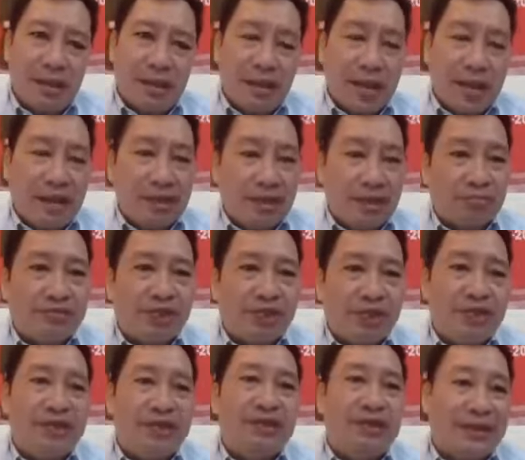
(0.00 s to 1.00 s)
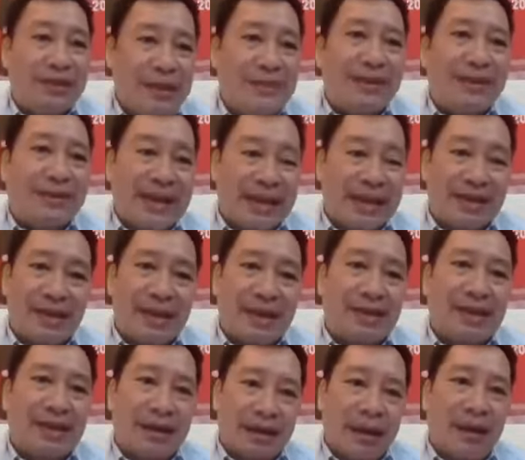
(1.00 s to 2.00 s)
à, dùng sơ dừa để mà chà
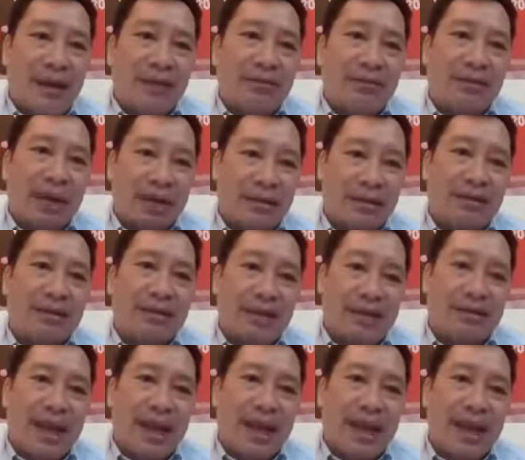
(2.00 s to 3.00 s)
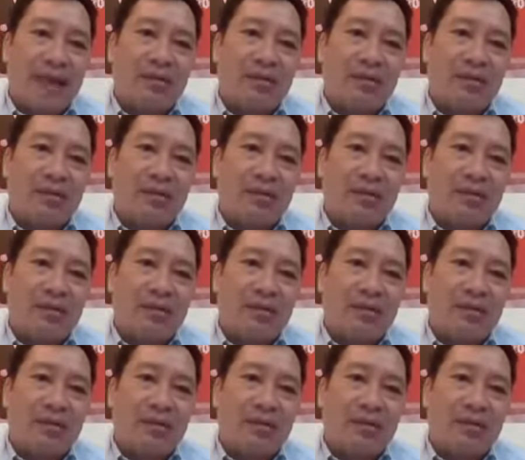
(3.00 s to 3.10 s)
chân là có thật đó các bạn